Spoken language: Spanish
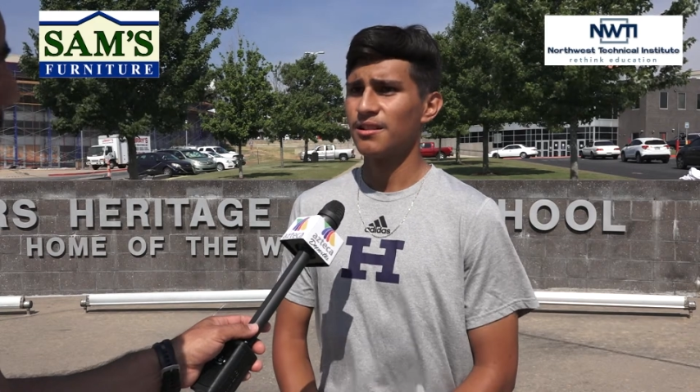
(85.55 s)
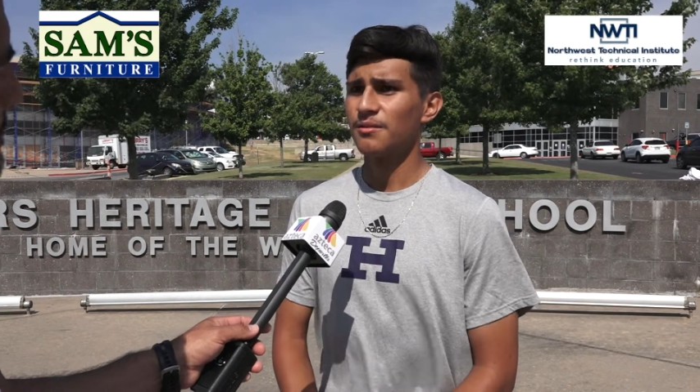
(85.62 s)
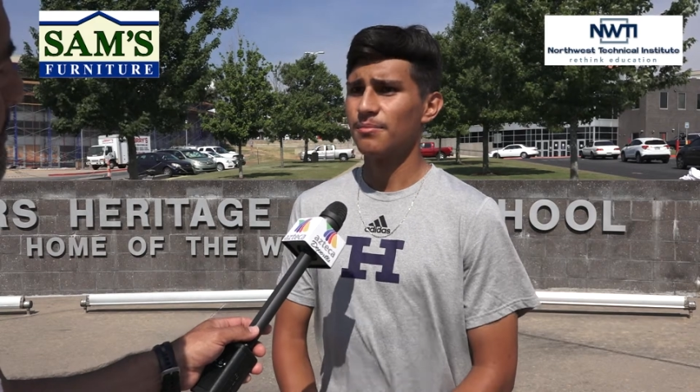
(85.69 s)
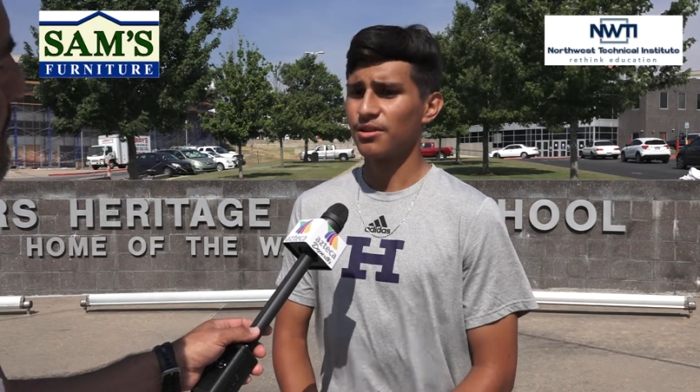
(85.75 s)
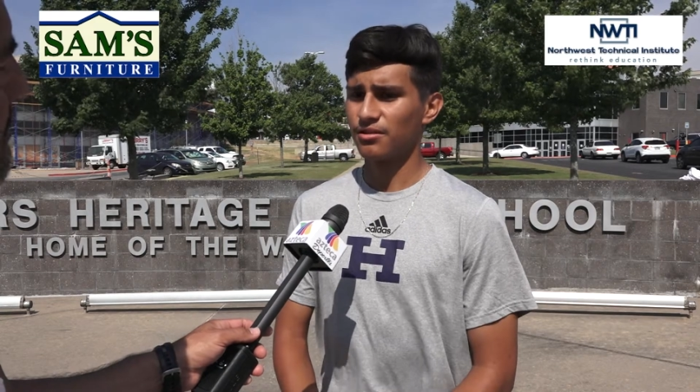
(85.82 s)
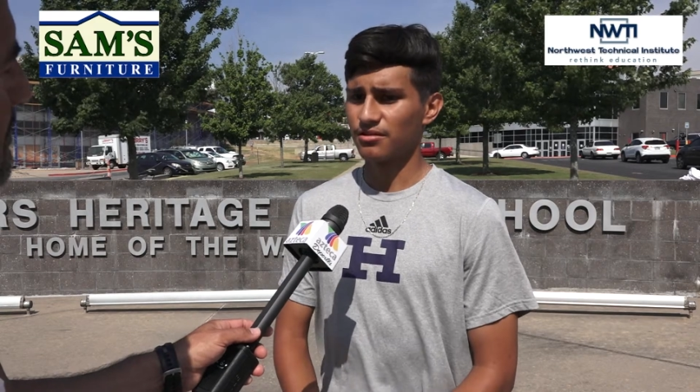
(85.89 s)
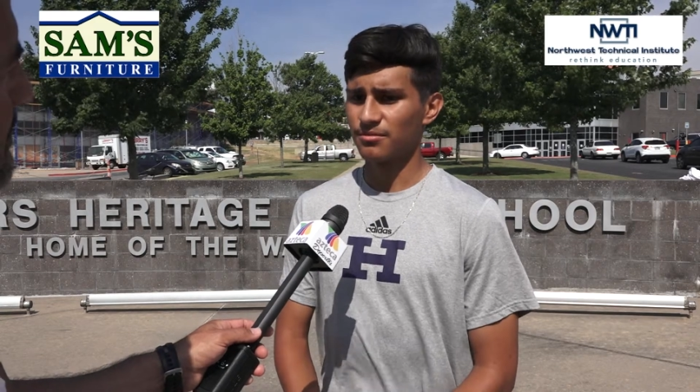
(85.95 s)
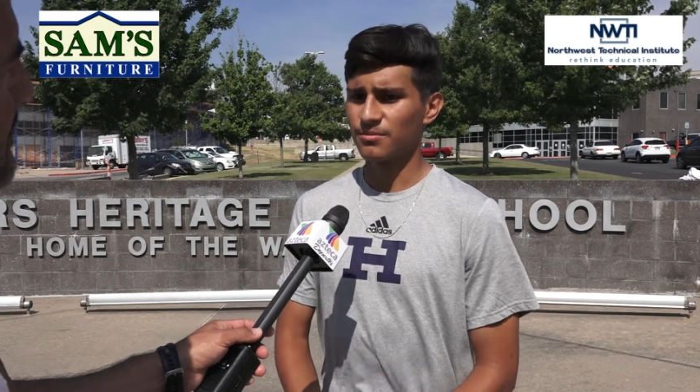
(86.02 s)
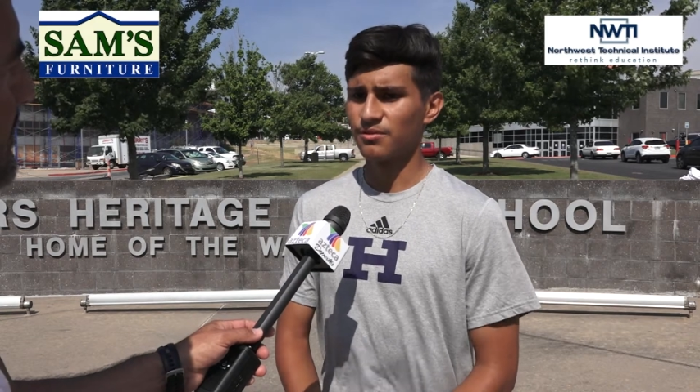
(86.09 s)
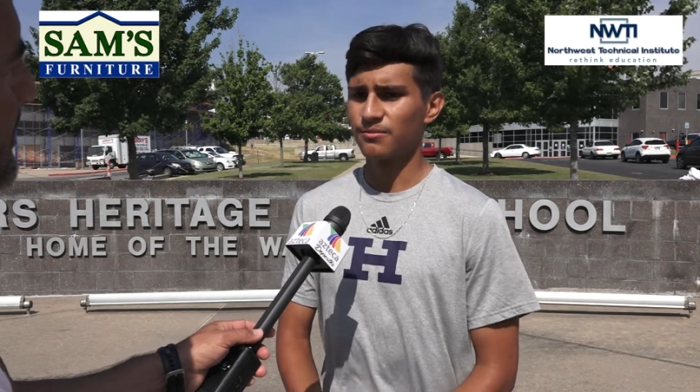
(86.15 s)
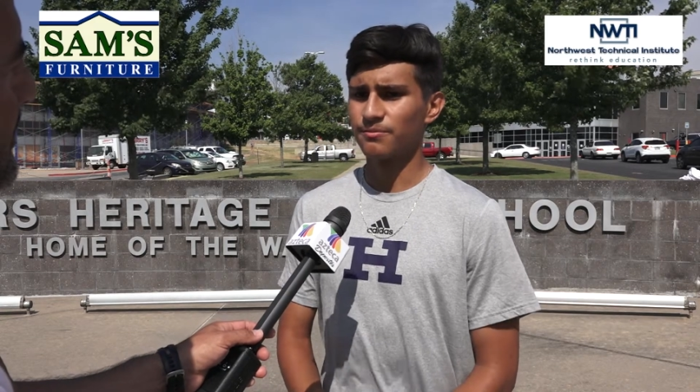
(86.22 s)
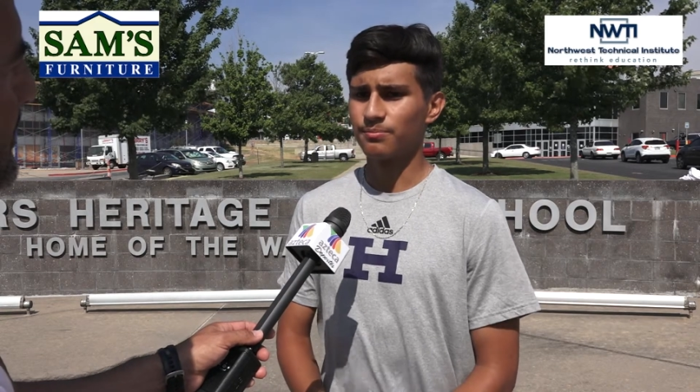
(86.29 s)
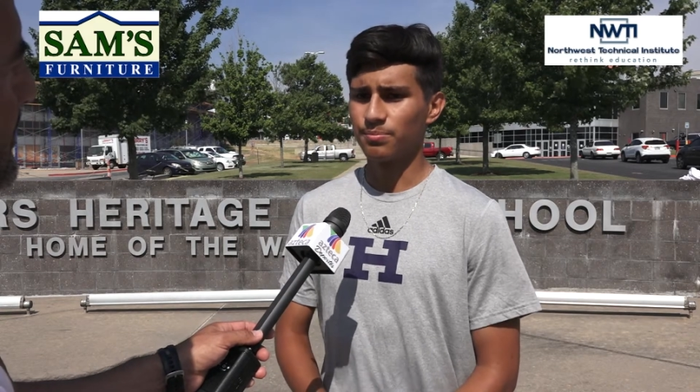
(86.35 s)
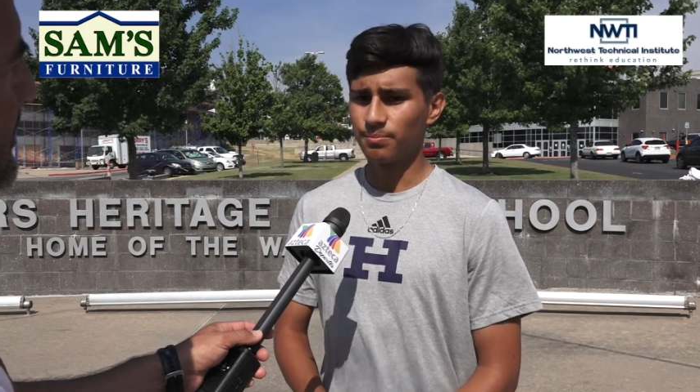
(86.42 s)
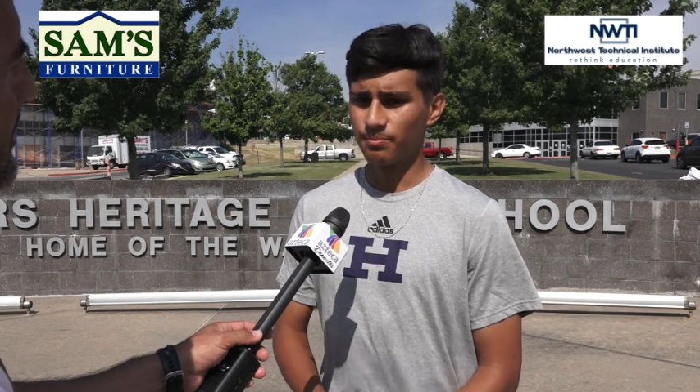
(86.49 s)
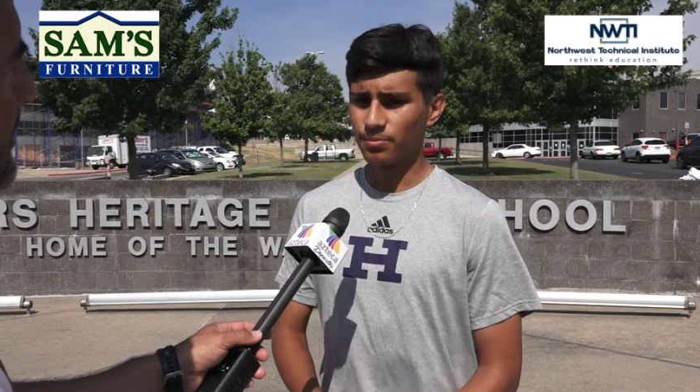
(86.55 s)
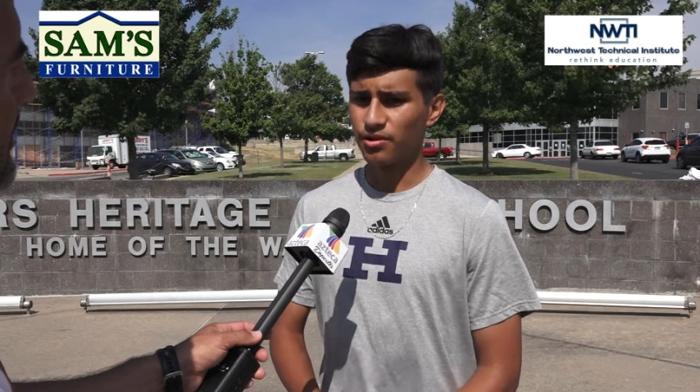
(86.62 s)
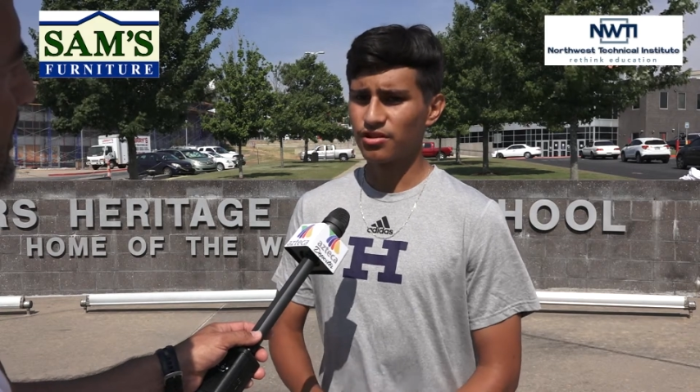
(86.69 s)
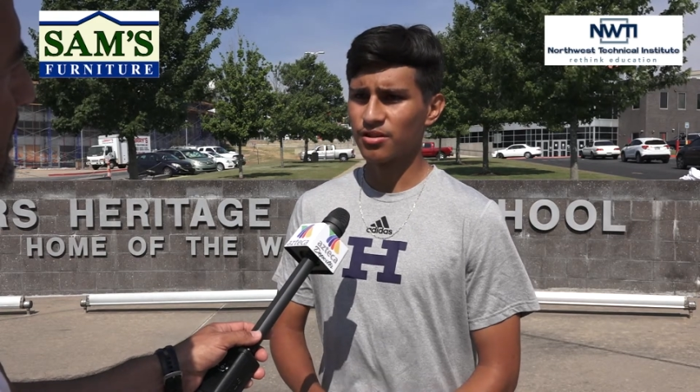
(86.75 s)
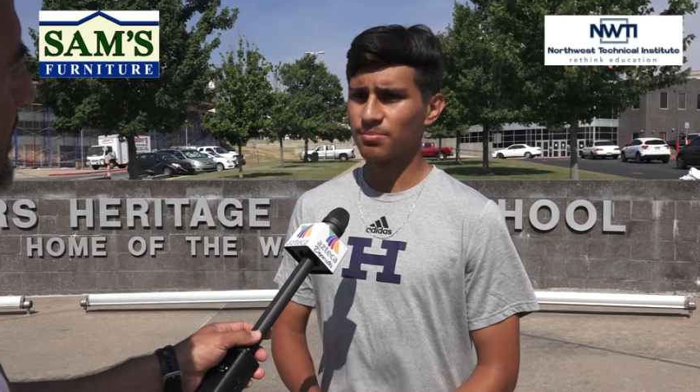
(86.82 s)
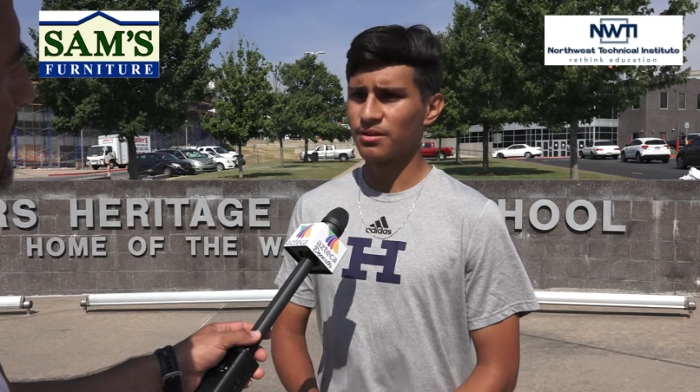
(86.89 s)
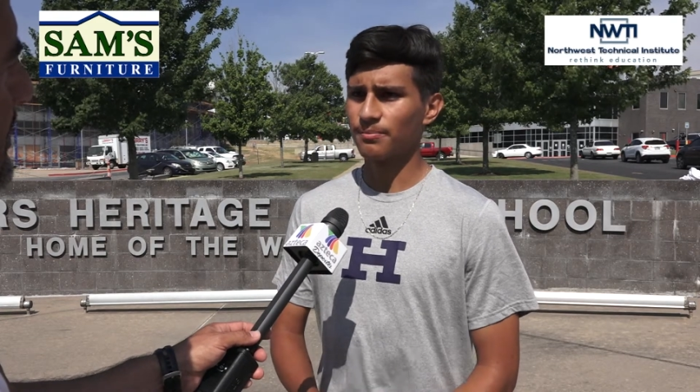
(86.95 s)
pero como
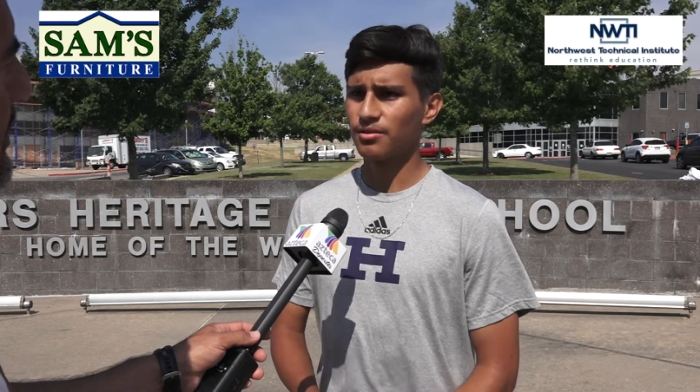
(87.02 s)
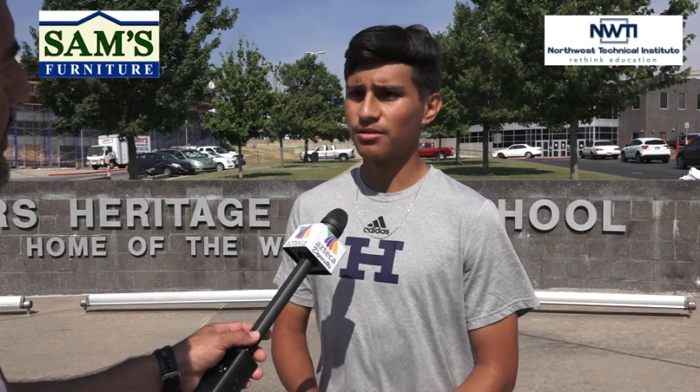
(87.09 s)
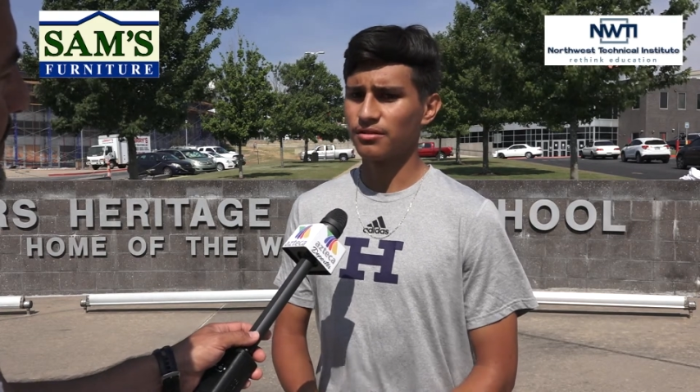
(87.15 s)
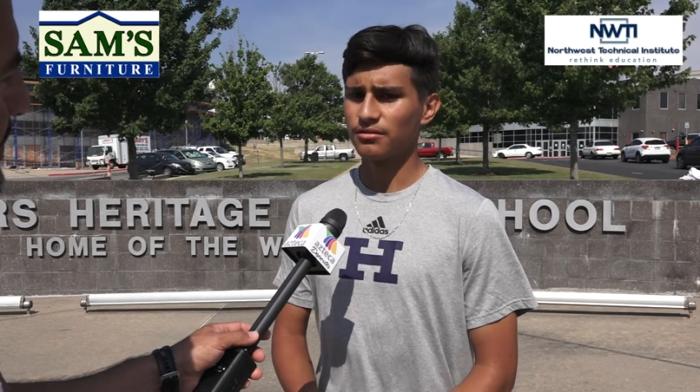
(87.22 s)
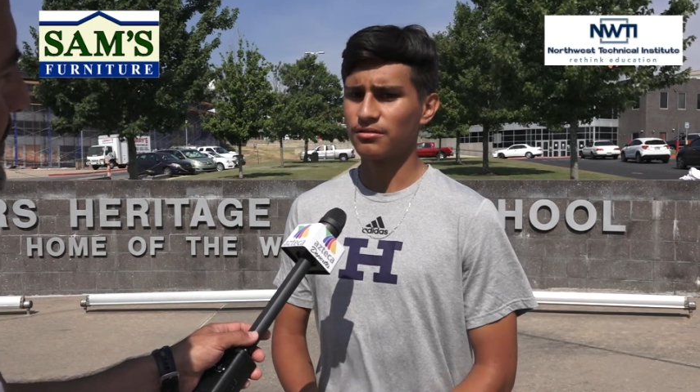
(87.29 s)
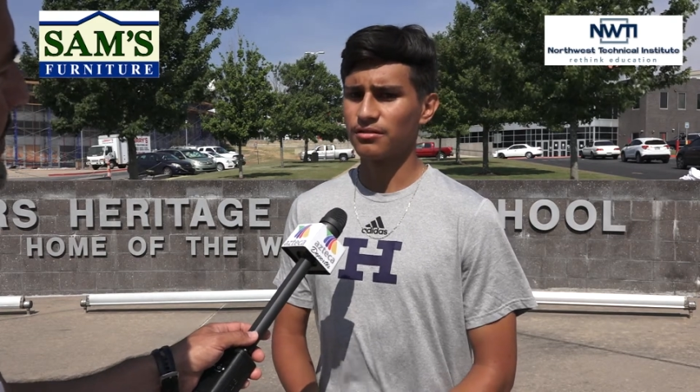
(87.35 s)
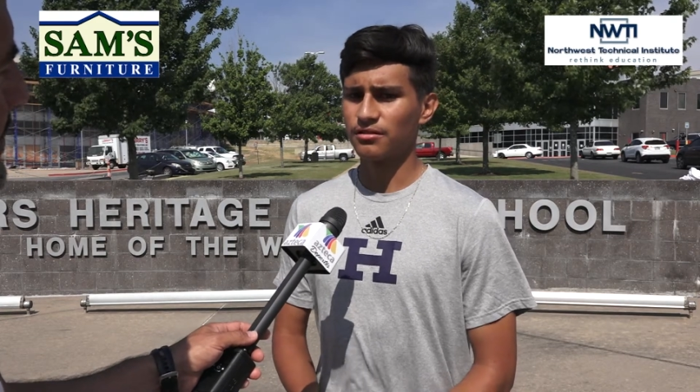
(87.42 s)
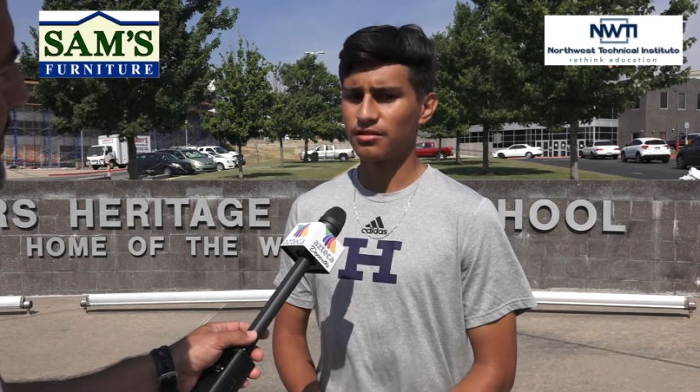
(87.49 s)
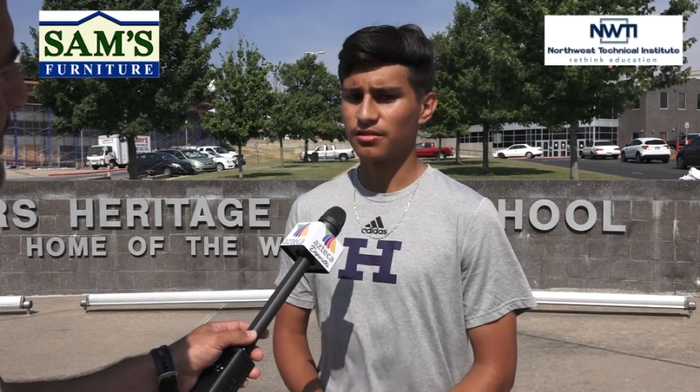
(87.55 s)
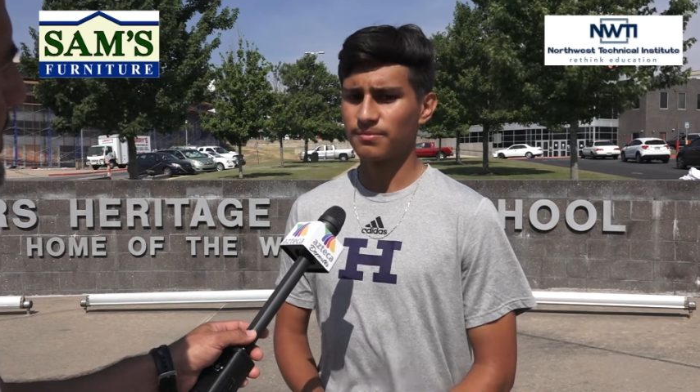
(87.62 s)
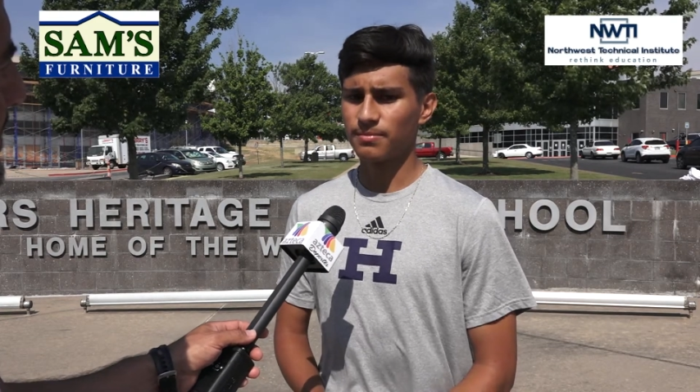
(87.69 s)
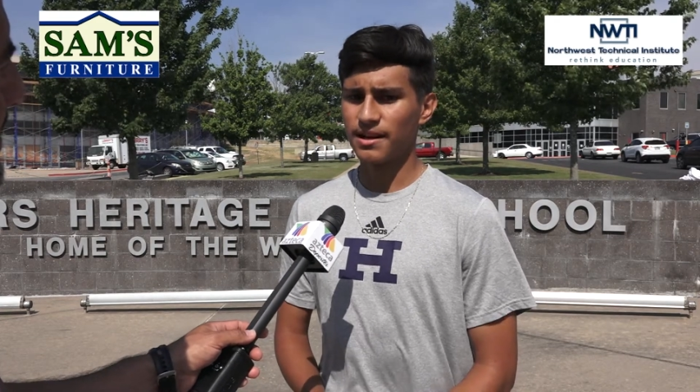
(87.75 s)
poco por poco los